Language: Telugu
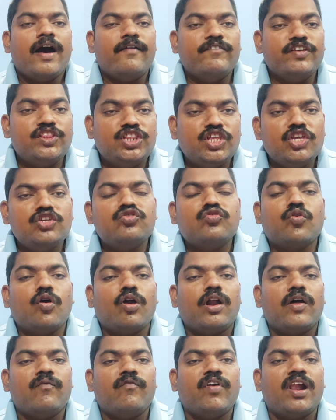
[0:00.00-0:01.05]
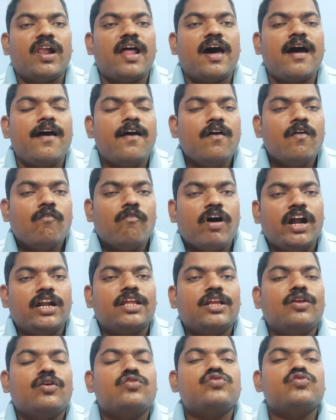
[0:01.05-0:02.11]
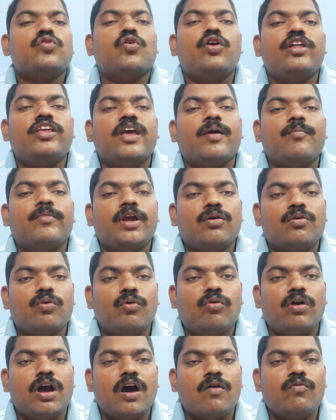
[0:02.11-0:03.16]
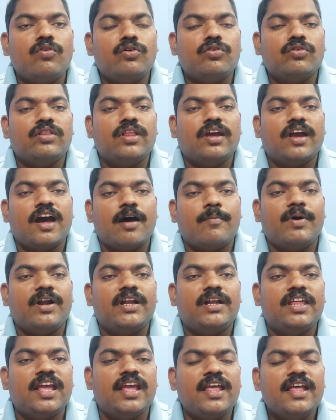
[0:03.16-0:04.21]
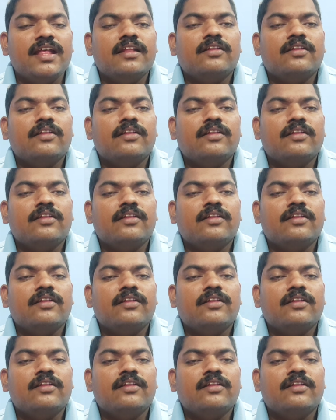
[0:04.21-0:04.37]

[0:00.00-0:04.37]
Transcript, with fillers: అవి తీసుకోవడం వల్ల వాటిలో సోడియం ఎక్కువగా ఉంటుంది కాబట్టి